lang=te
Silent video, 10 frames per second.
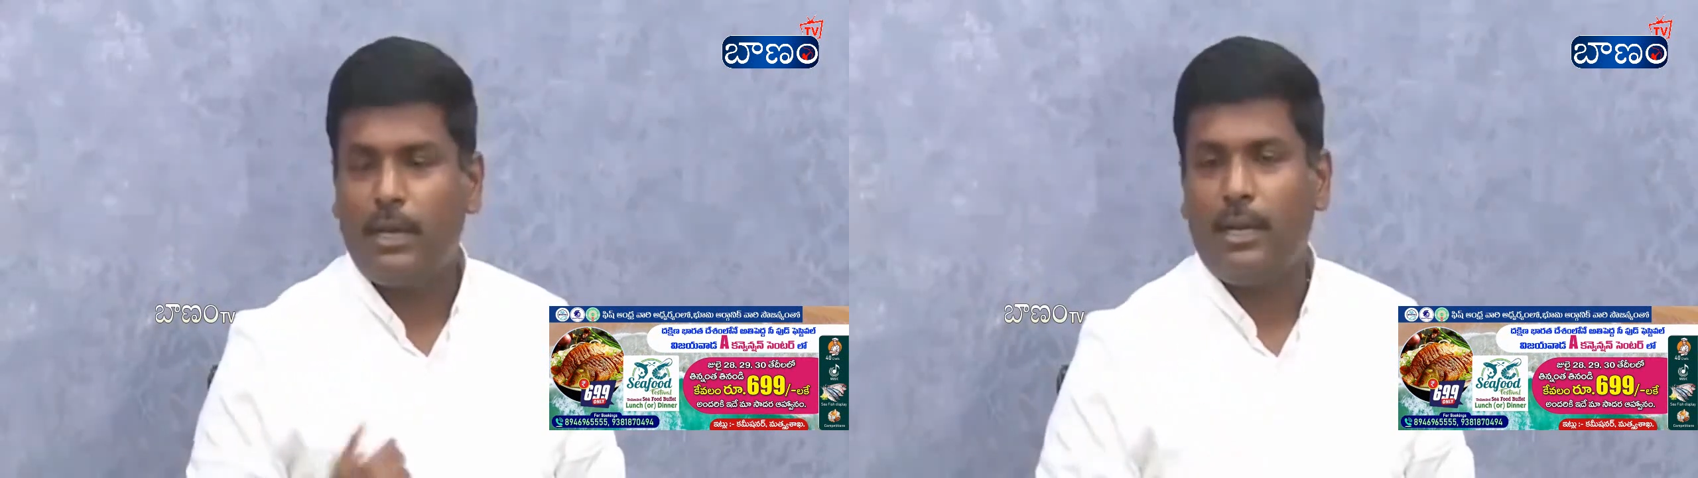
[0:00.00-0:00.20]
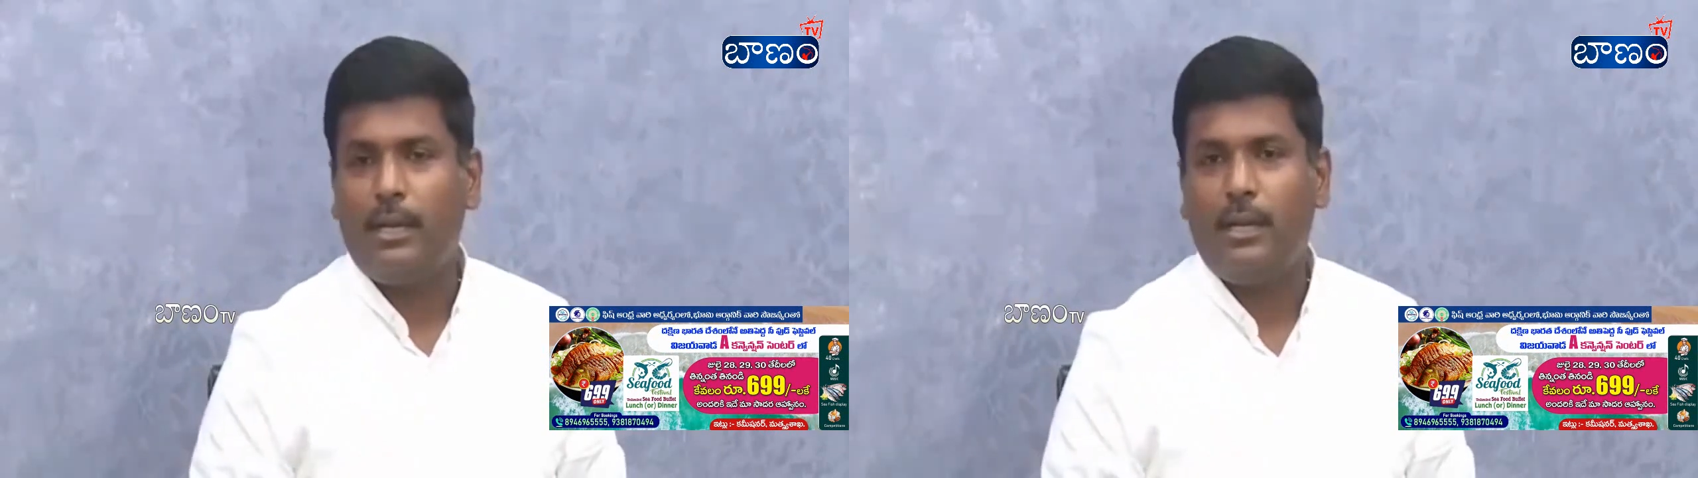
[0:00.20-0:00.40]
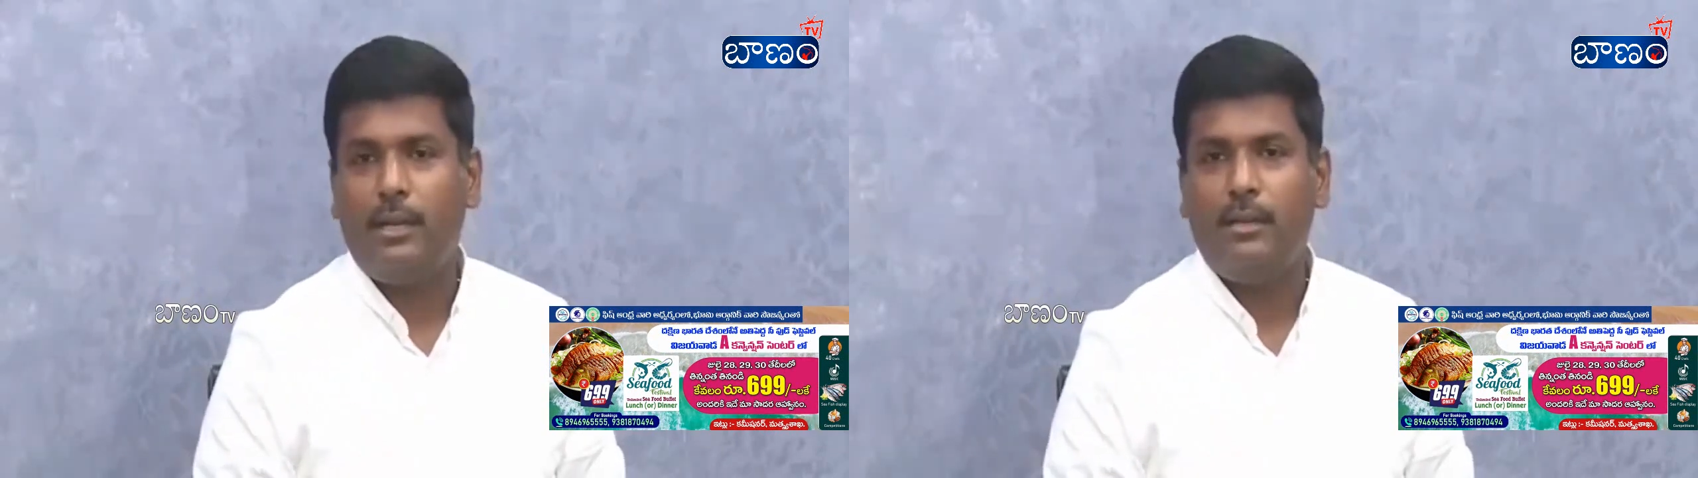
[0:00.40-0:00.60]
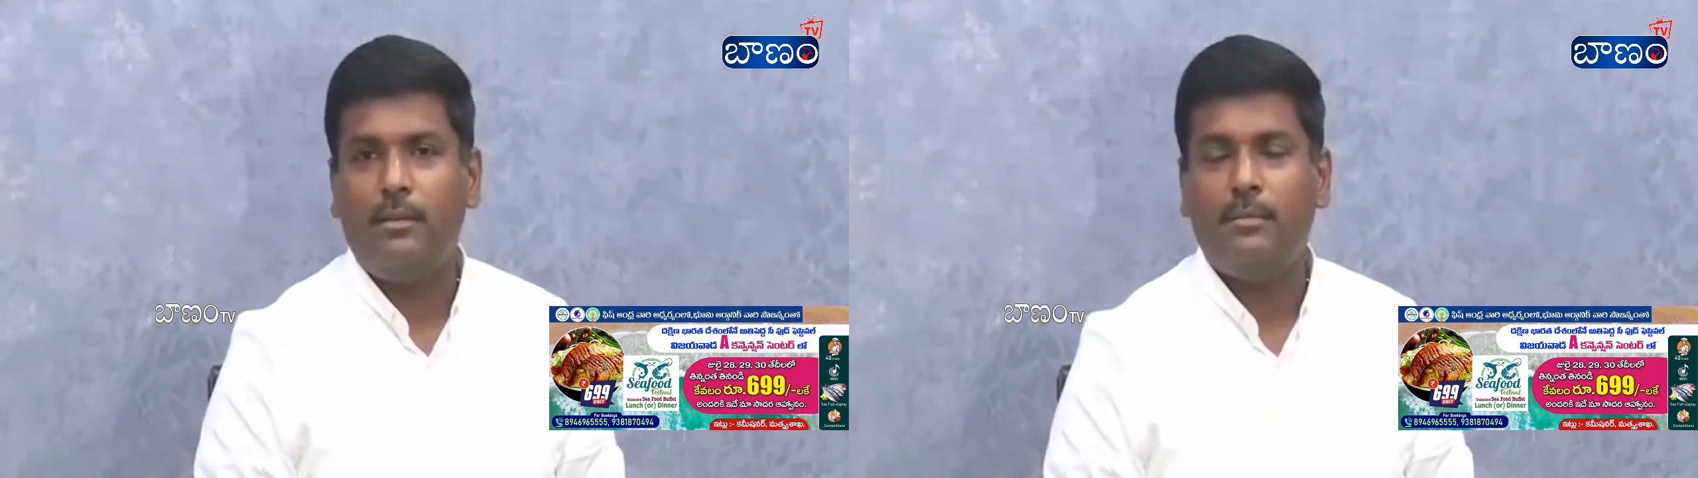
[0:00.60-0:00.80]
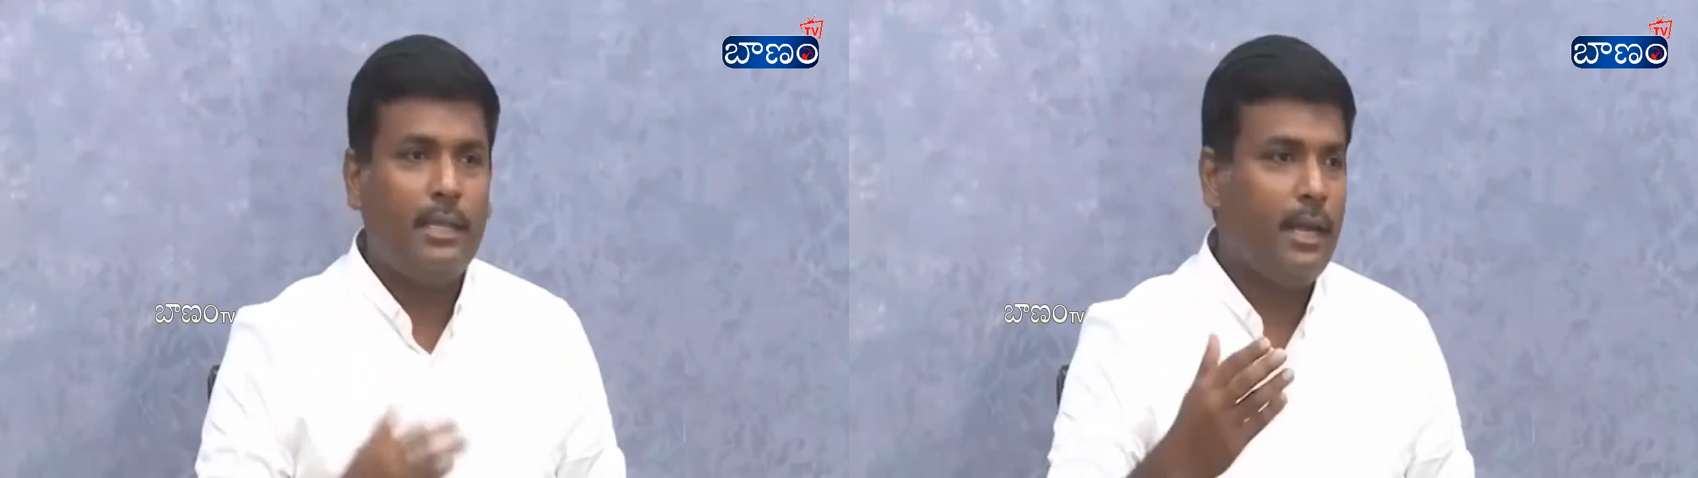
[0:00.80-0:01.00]
ఇవి మాట్లాడినా
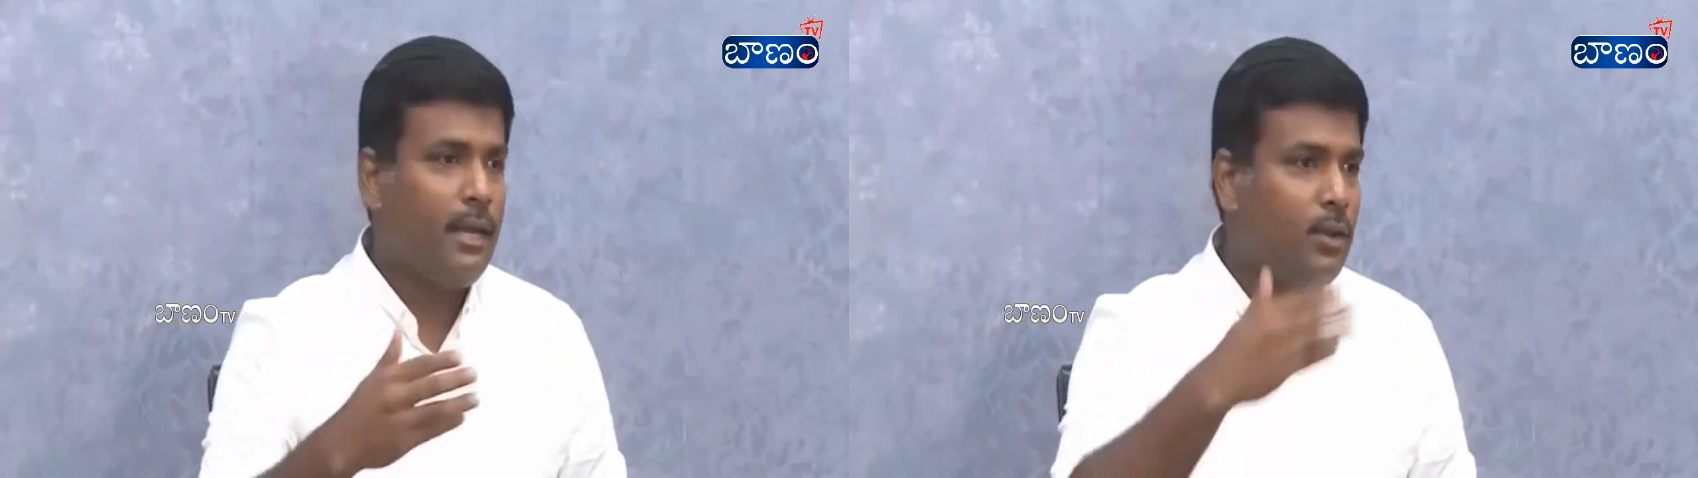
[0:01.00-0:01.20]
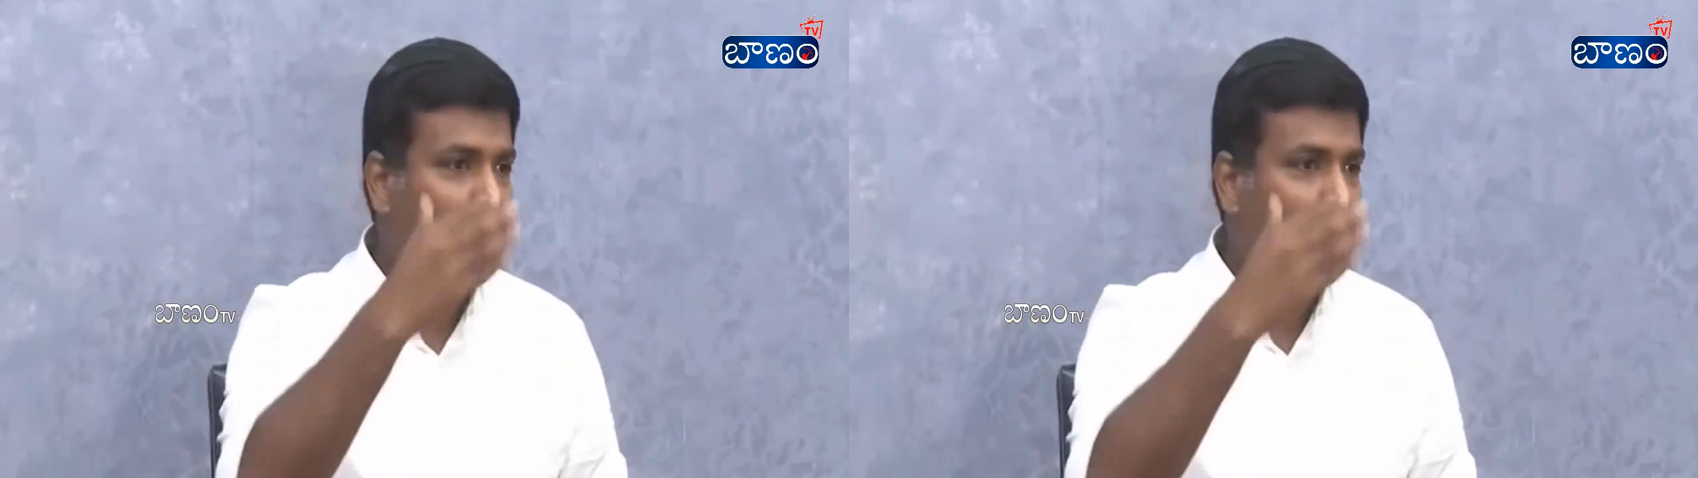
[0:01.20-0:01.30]
లేదా